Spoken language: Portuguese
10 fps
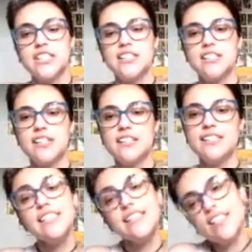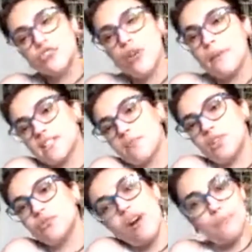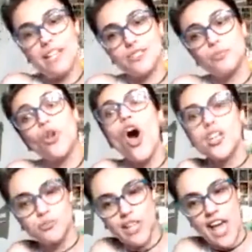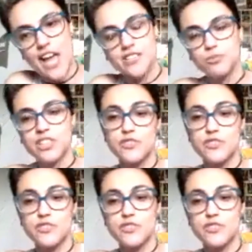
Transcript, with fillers: Uh, e isso é percebido apenas por nós mulheres.